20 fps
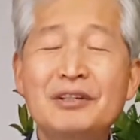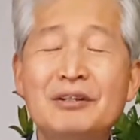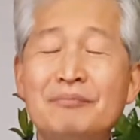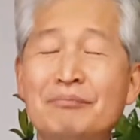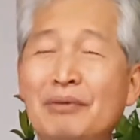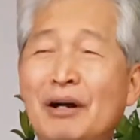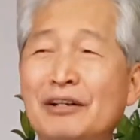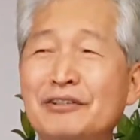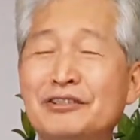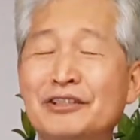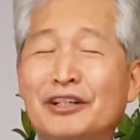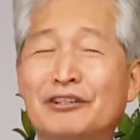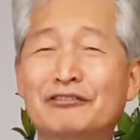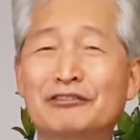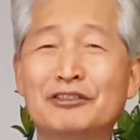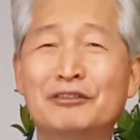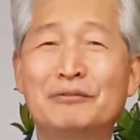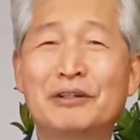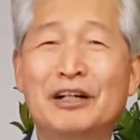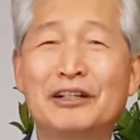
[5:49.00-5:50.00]
팔장으로
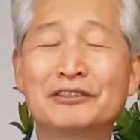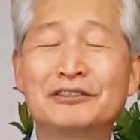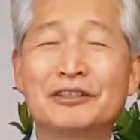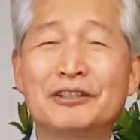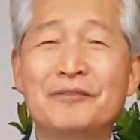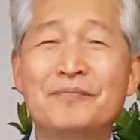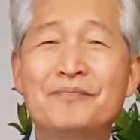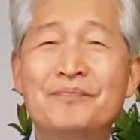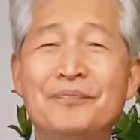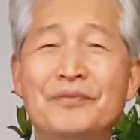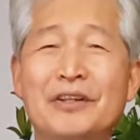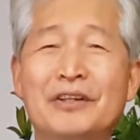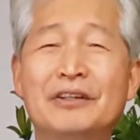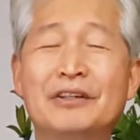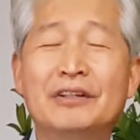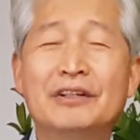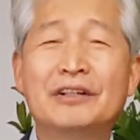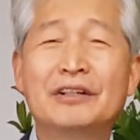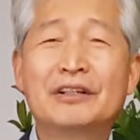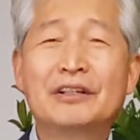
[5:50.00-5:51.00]
넘어가서
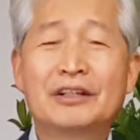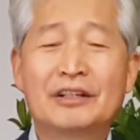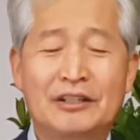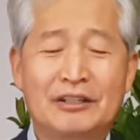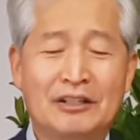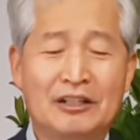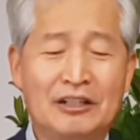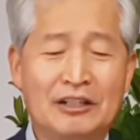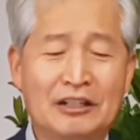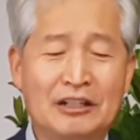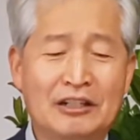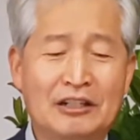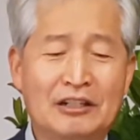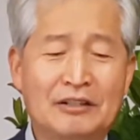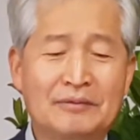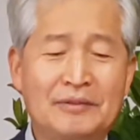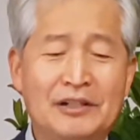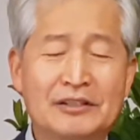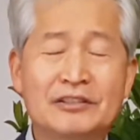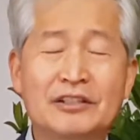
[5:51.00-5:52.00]

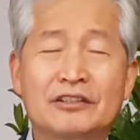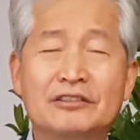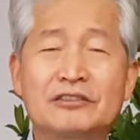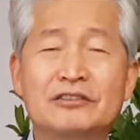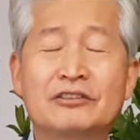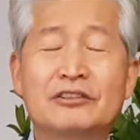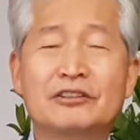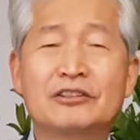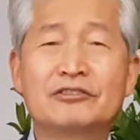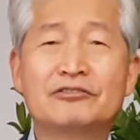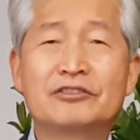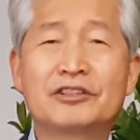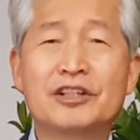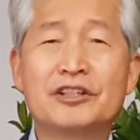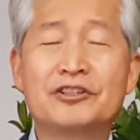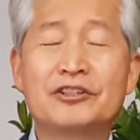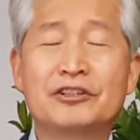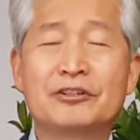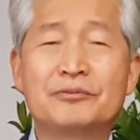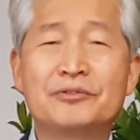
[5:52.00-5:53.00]
어, 8장 너희 중에
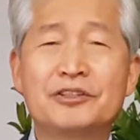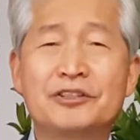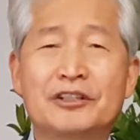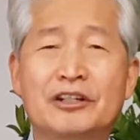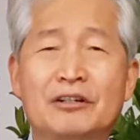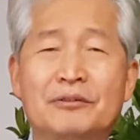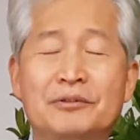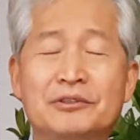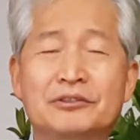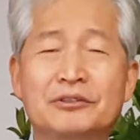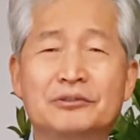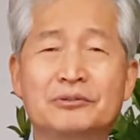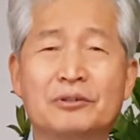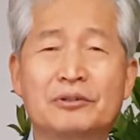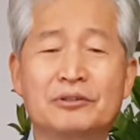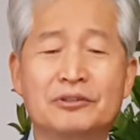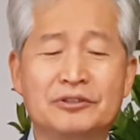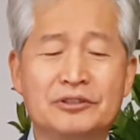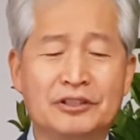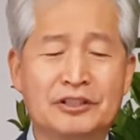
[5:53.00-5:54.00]
죄 없는 자가 먼저
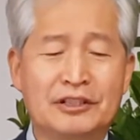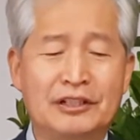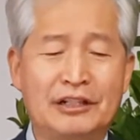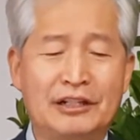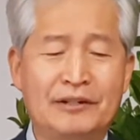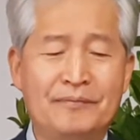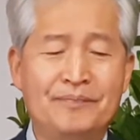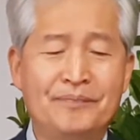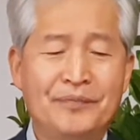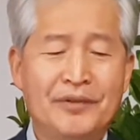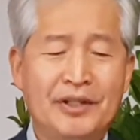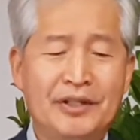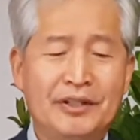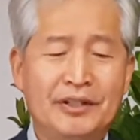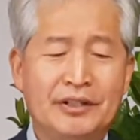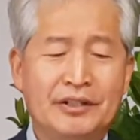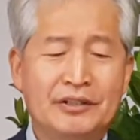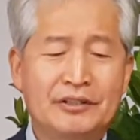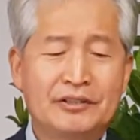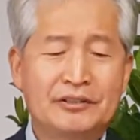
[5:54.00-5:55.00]
돌로 쳐라.
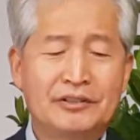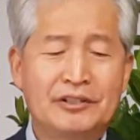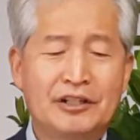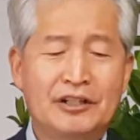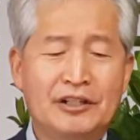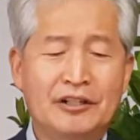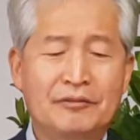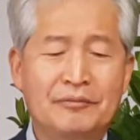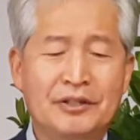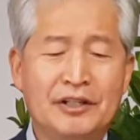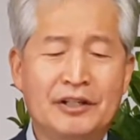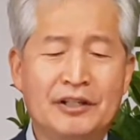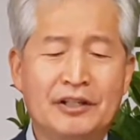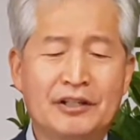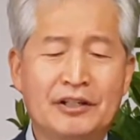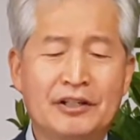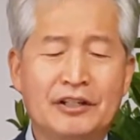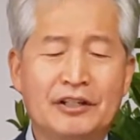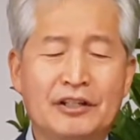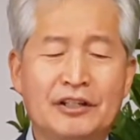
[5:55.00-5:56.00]
그 다음에
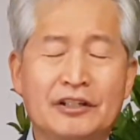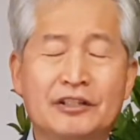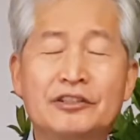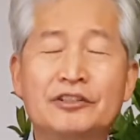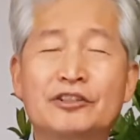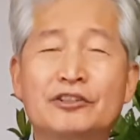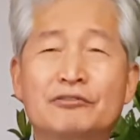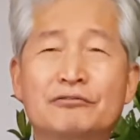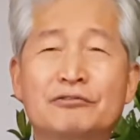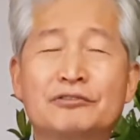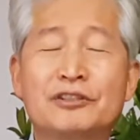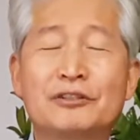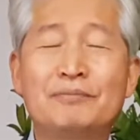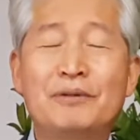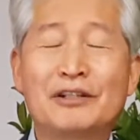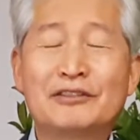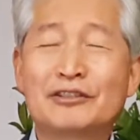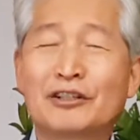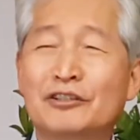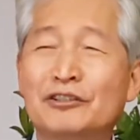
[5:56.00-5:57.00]
29절,
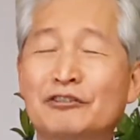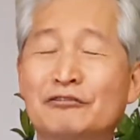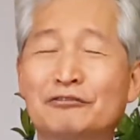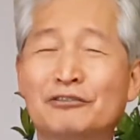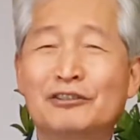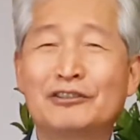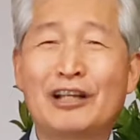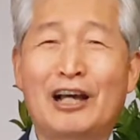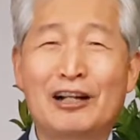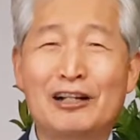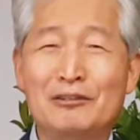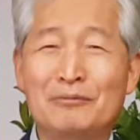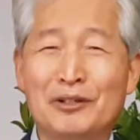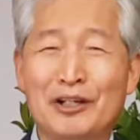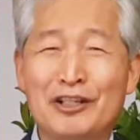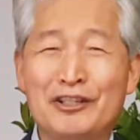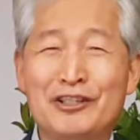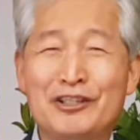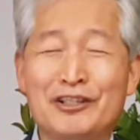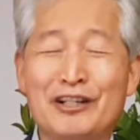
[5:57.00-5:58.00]
8장 29절 나를
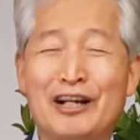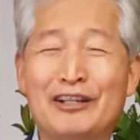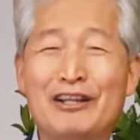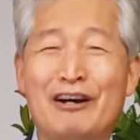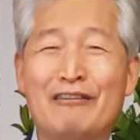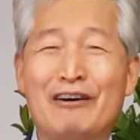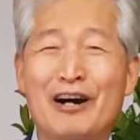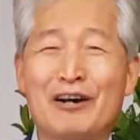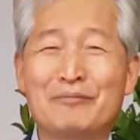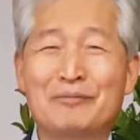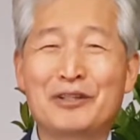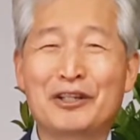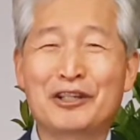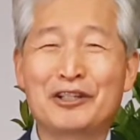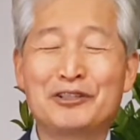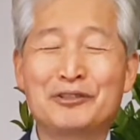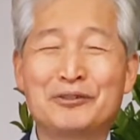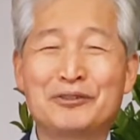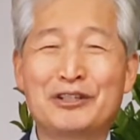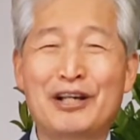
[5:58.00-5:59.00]
보내신 이가 나와 함께
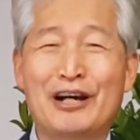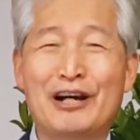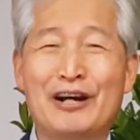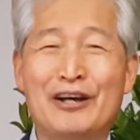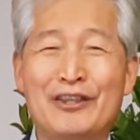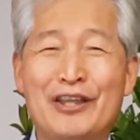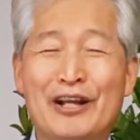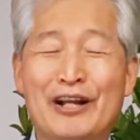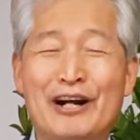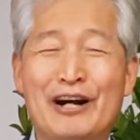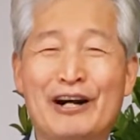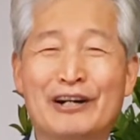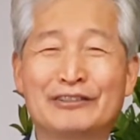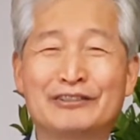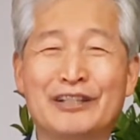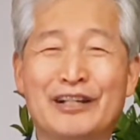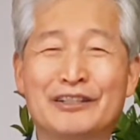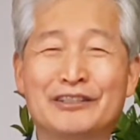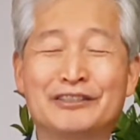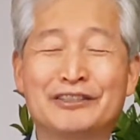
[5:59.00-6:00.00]
계시도다. 내가
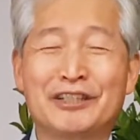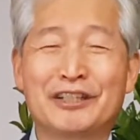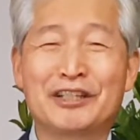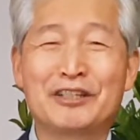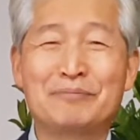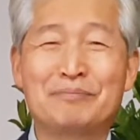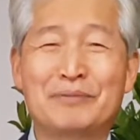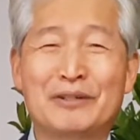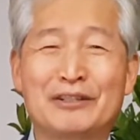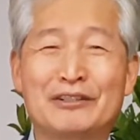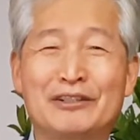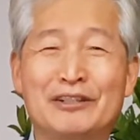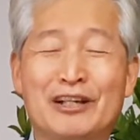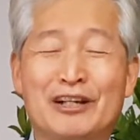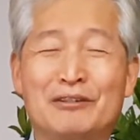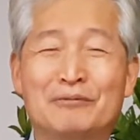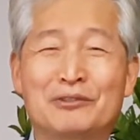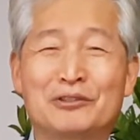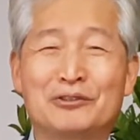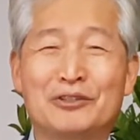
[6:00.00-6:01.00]
항상 그의 기반을
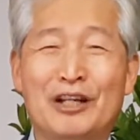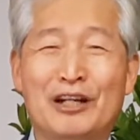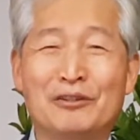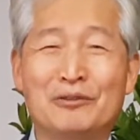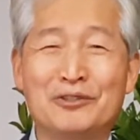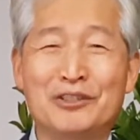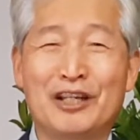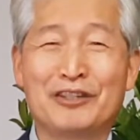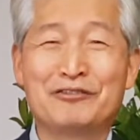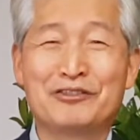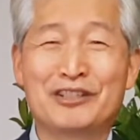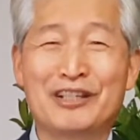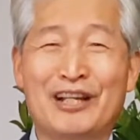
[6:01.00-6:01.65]
행함으로 나를 혼자 두지